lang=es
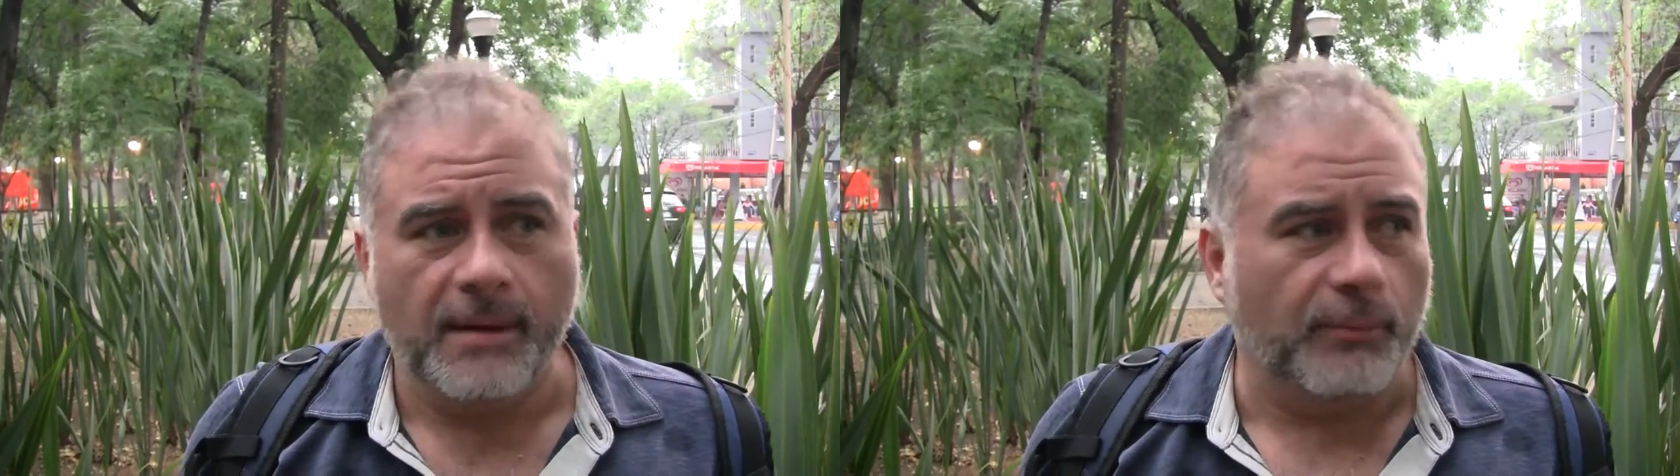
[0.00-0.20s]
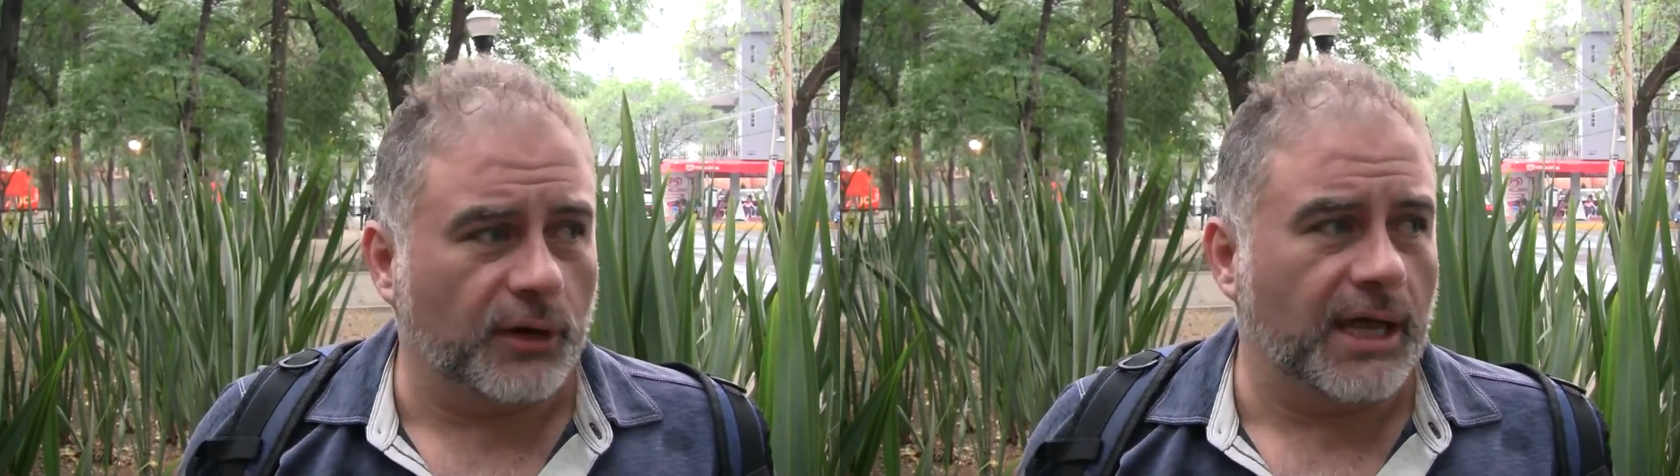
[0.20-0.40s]

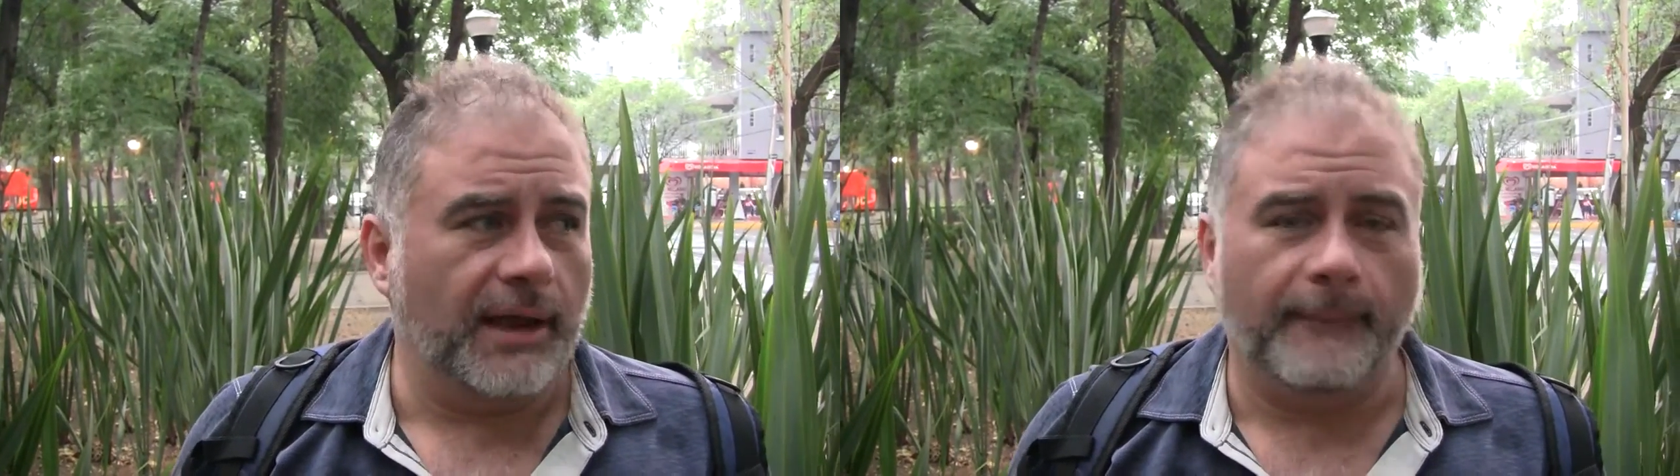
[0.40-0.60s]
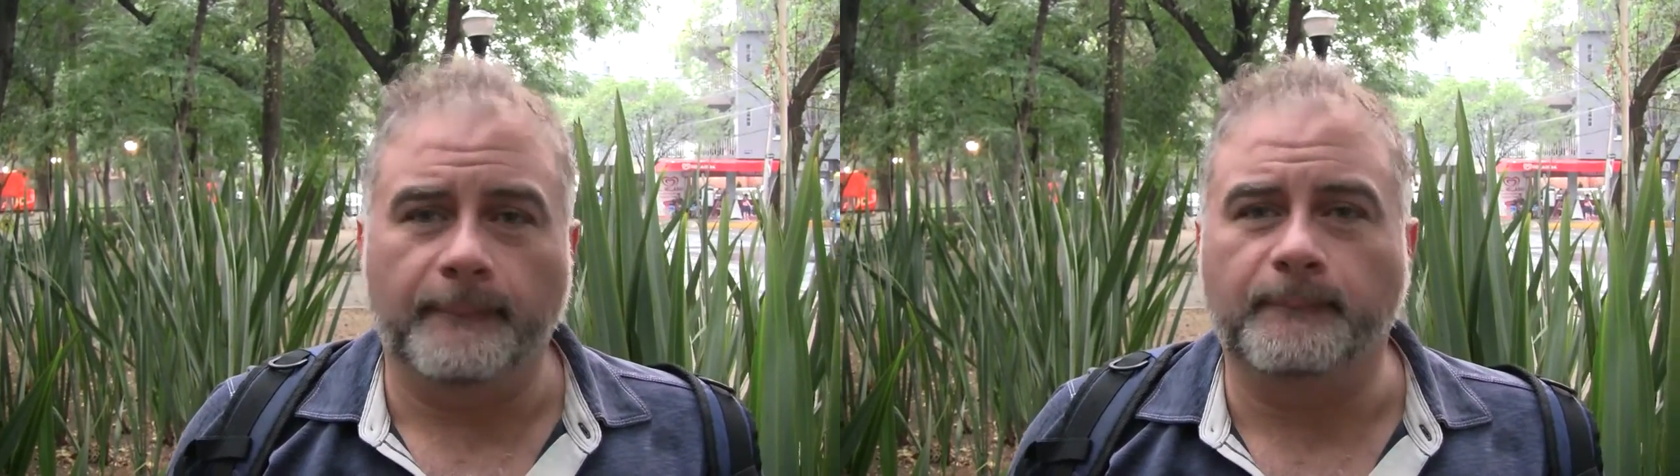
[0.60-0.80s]
¿Por qué?
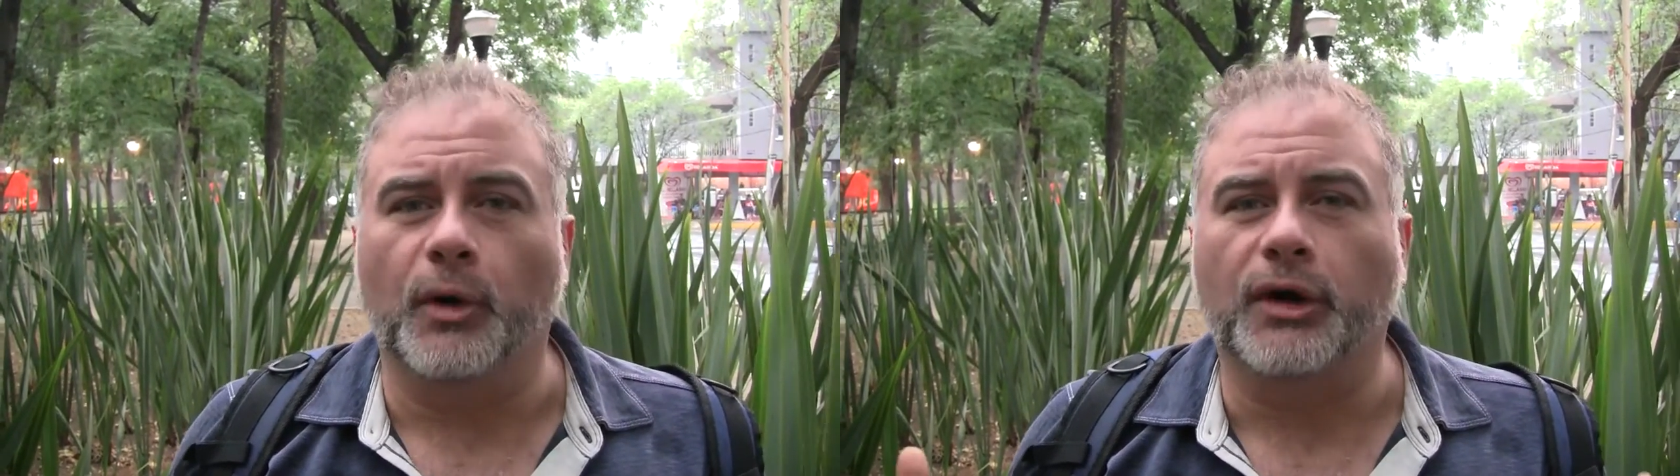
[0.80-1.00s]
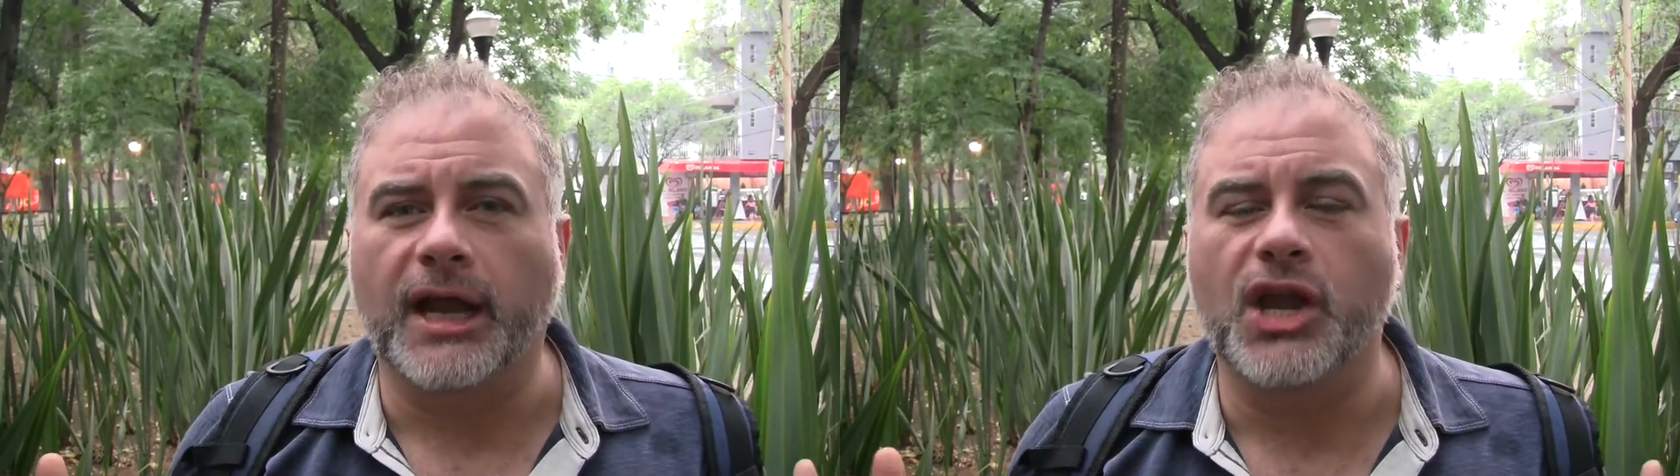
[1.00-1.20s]

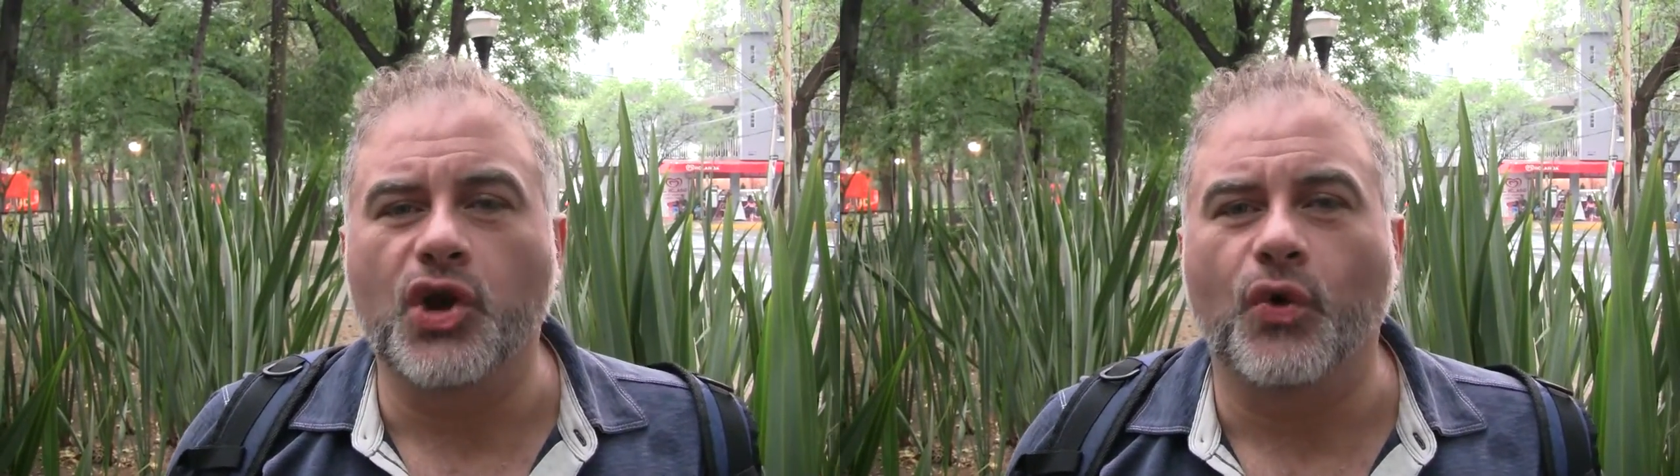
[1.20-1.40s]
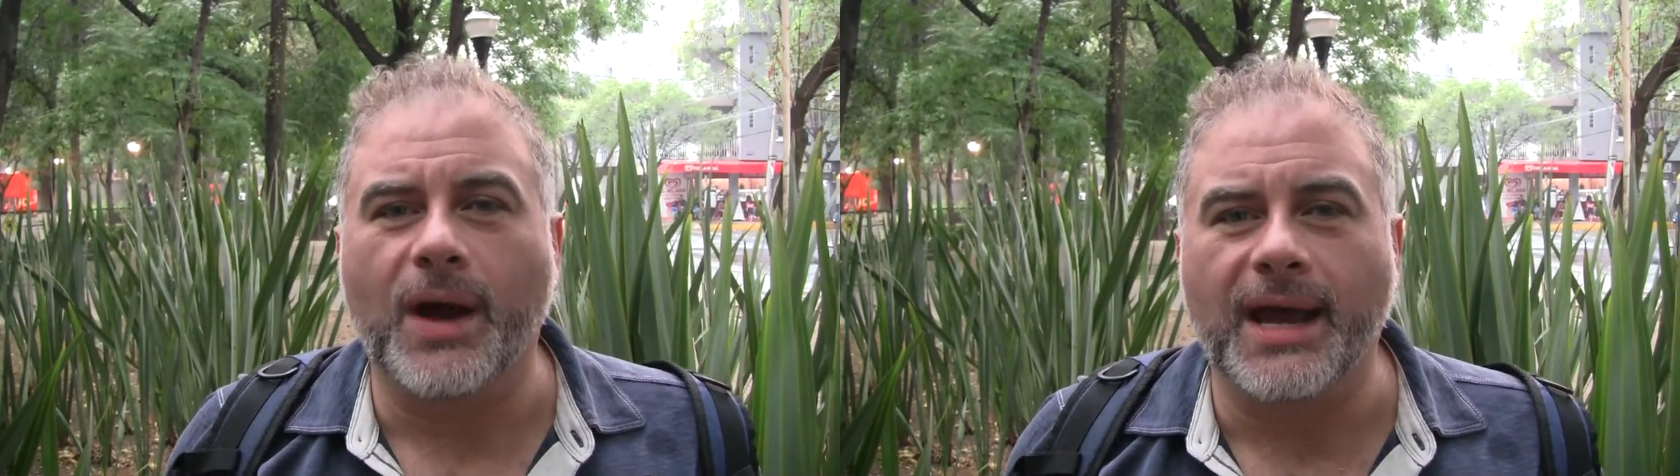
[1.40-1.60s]
Porque
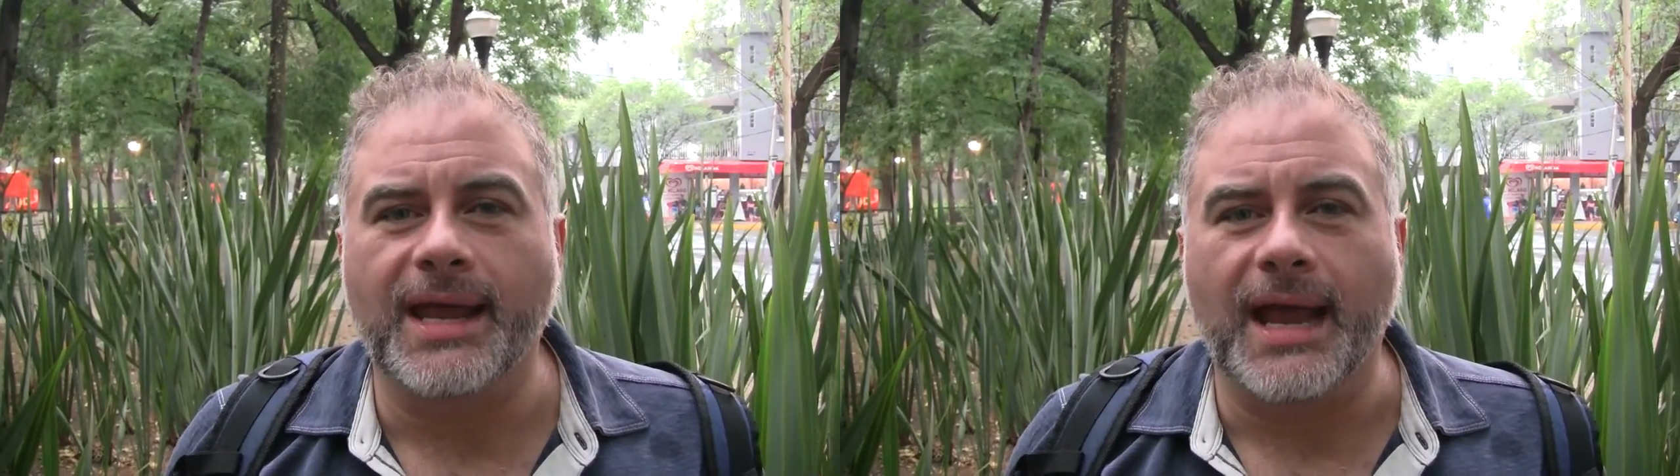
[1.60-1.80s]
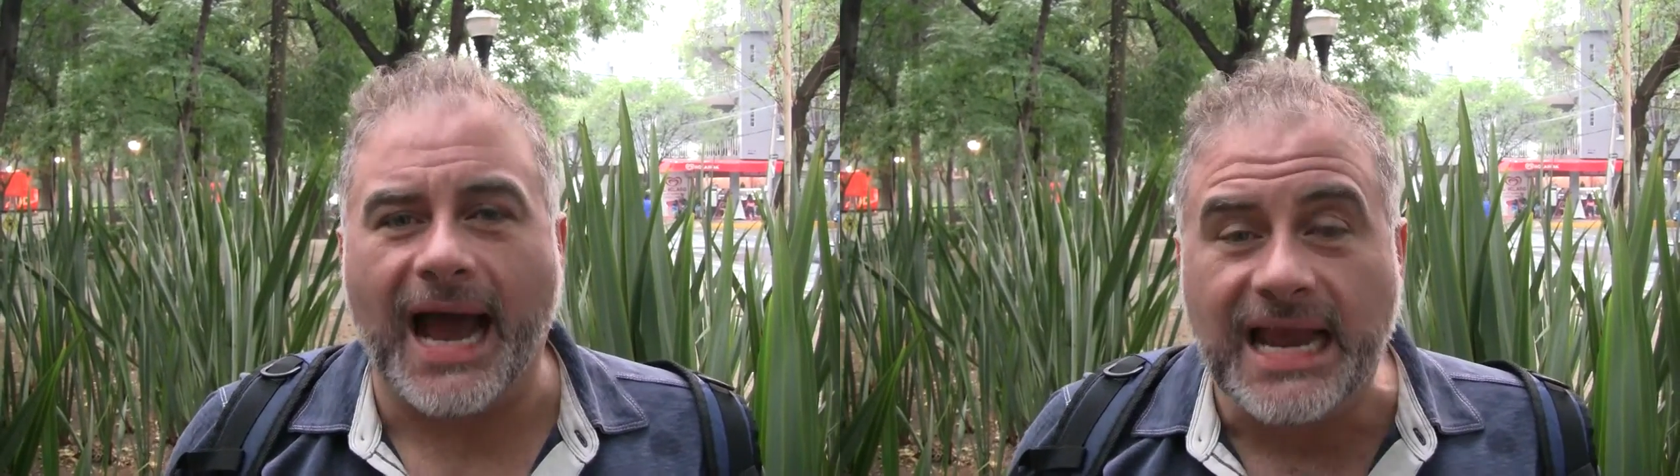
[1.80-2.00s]
no
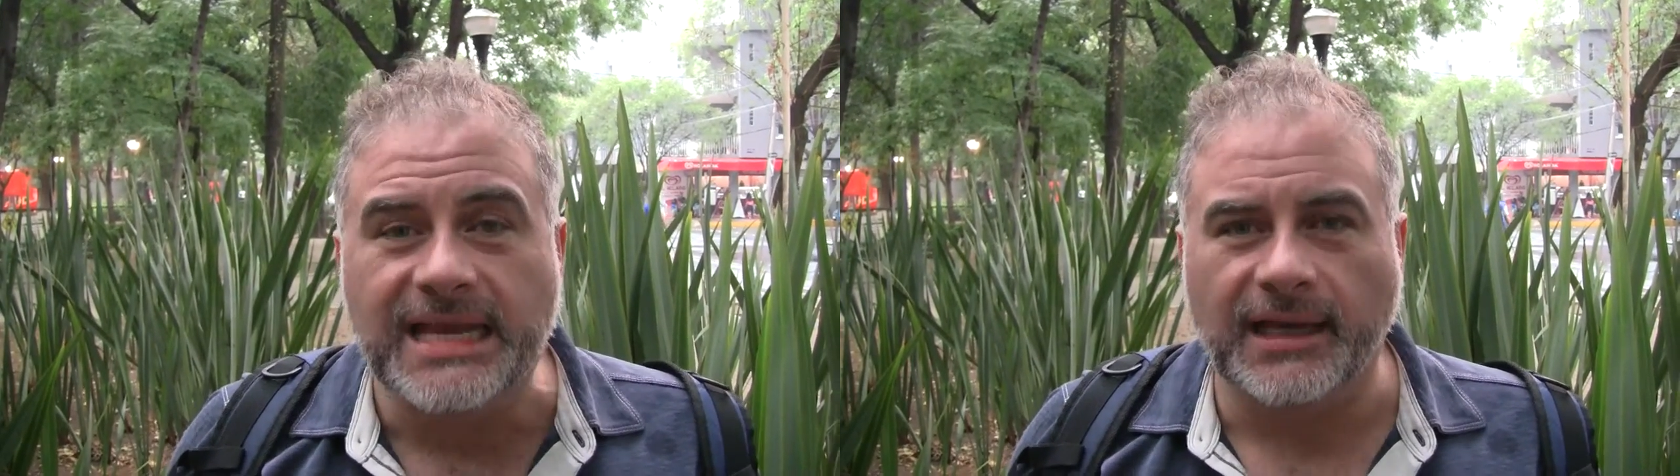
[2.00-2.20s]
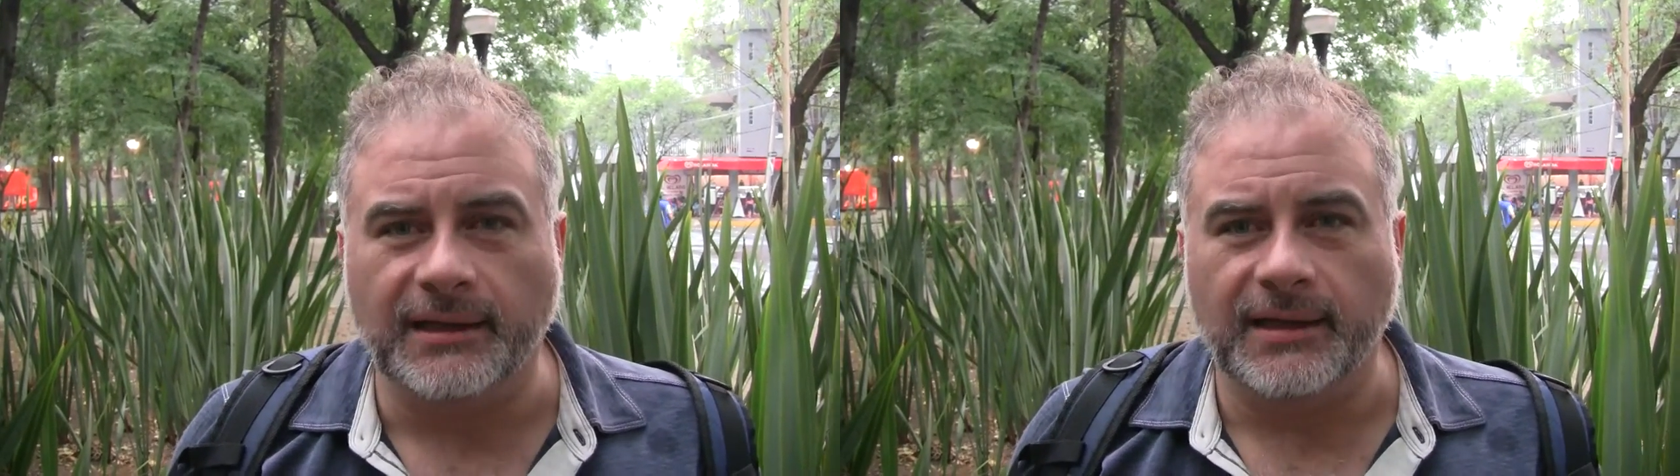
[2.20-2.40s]
hay
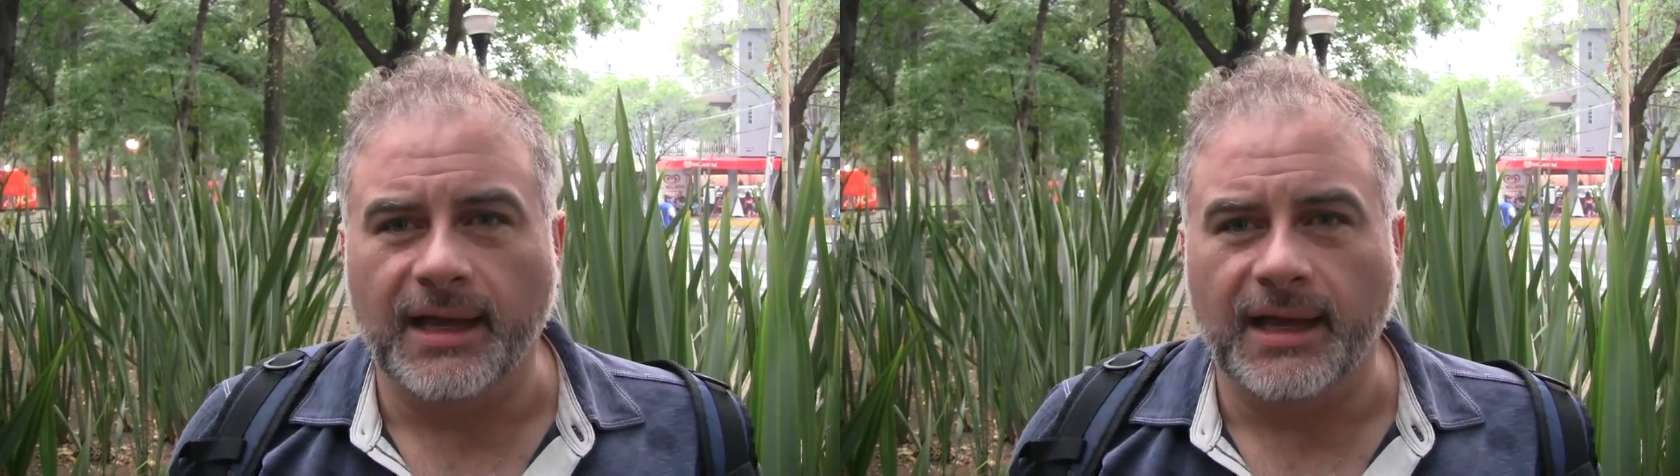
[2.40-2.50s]
alguien